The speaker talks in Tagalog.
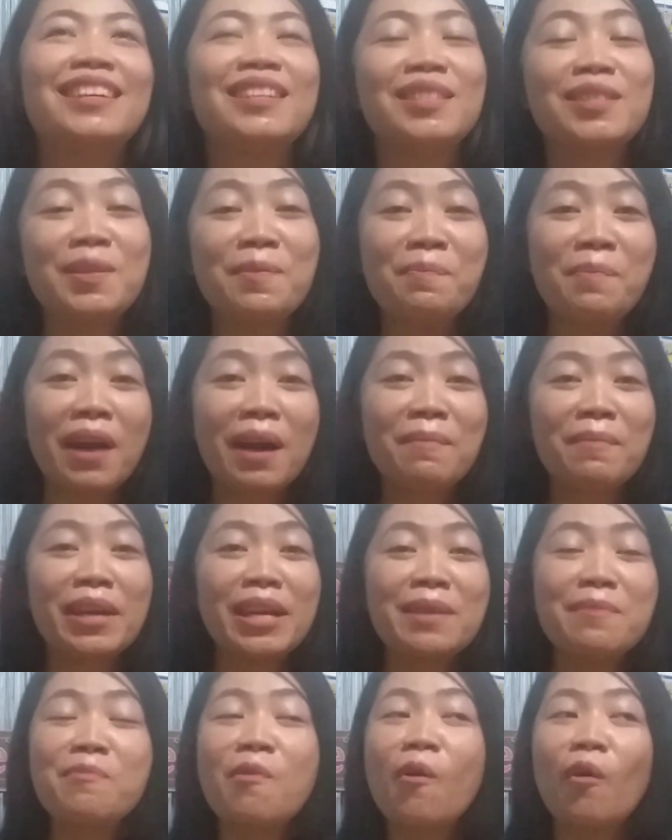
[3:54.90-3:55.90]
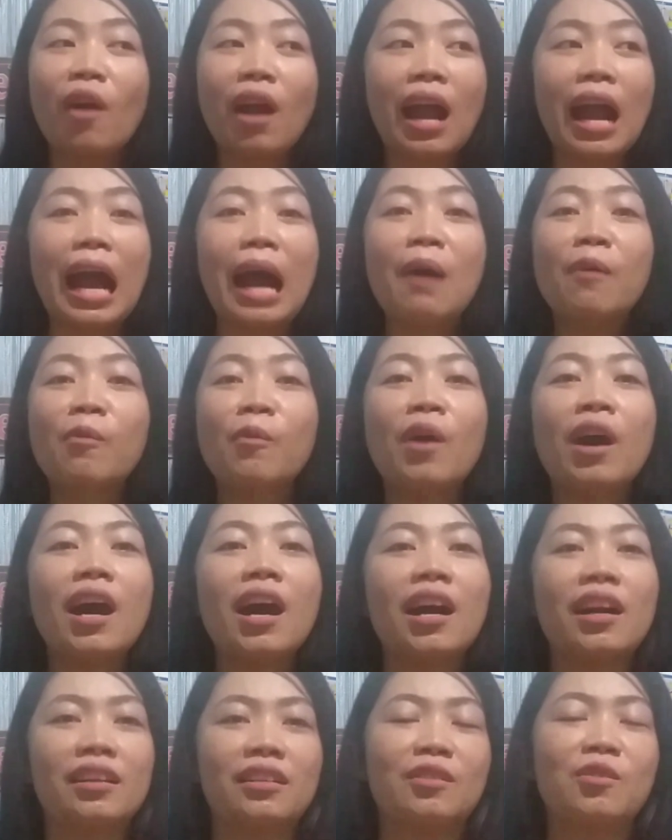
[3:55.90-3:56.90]
Diba, mahimong
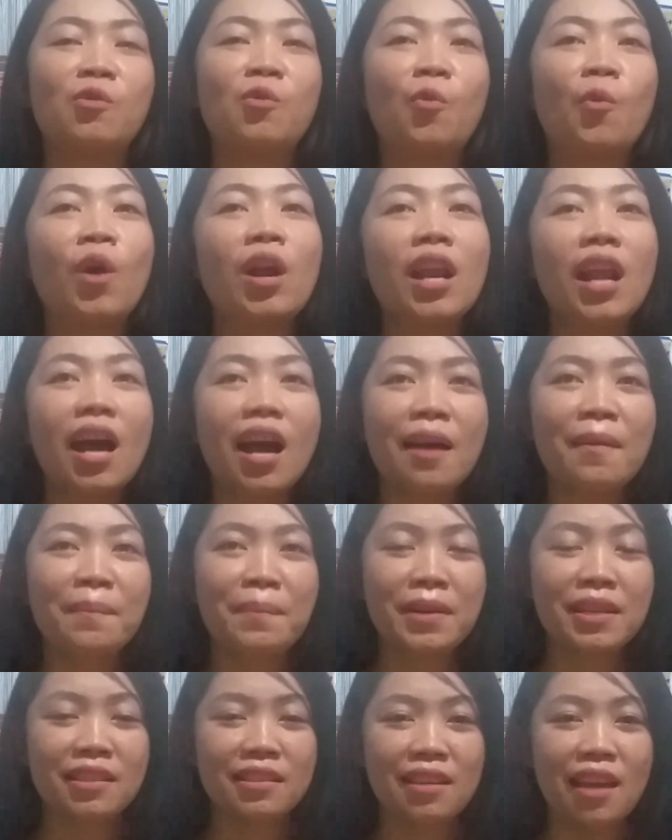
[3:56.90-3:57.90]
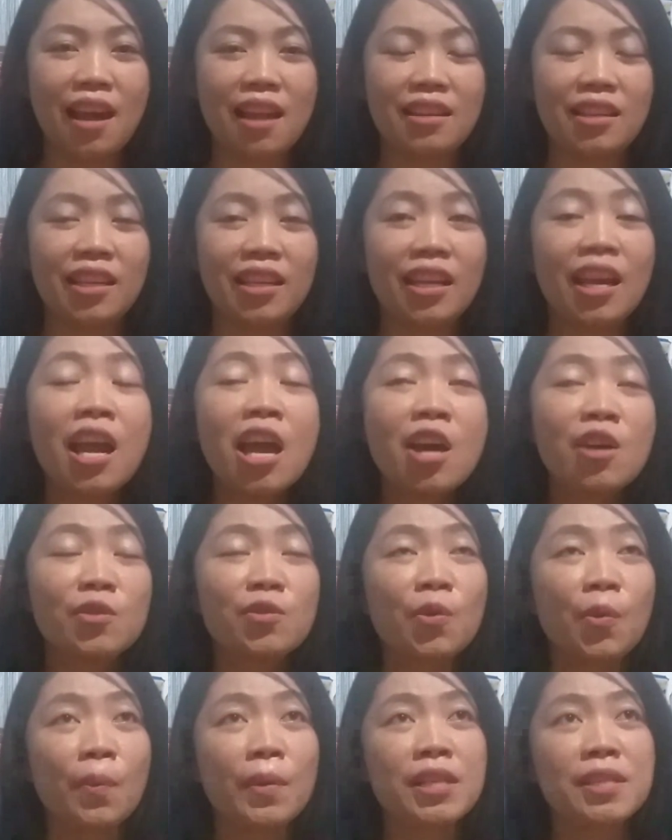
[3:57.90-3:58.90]
kawang kung wala ang pagsalig.
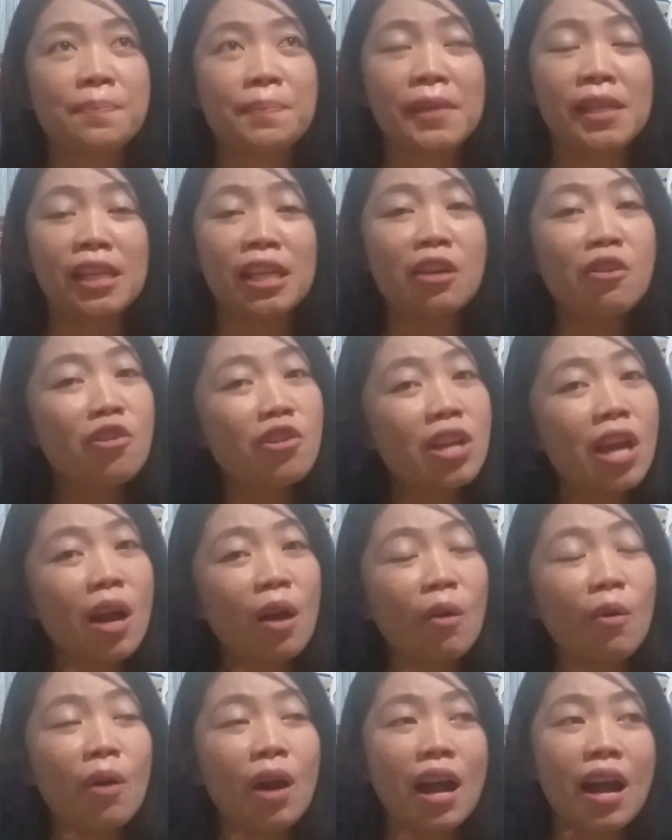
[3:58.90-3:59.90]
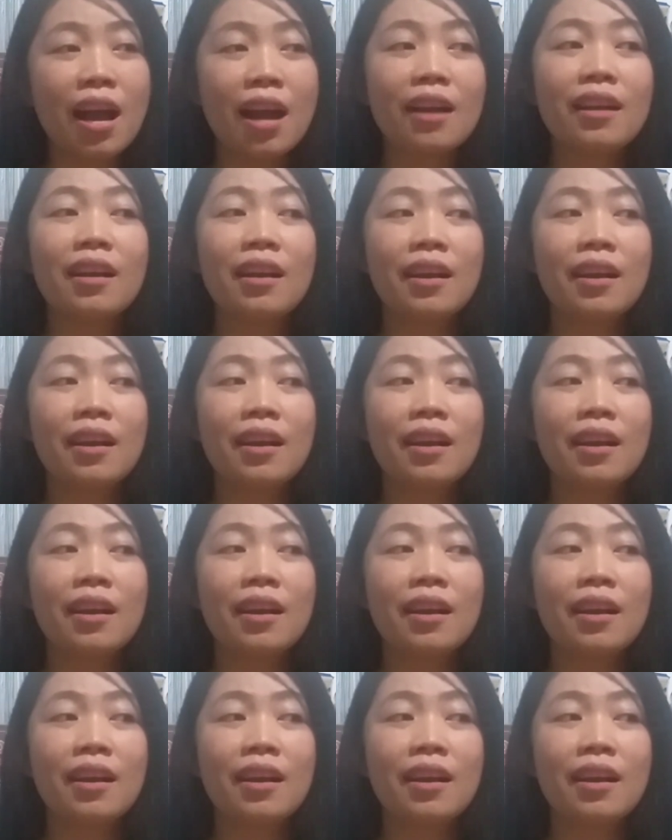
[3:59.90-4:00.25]
So, mas piliyon ako ang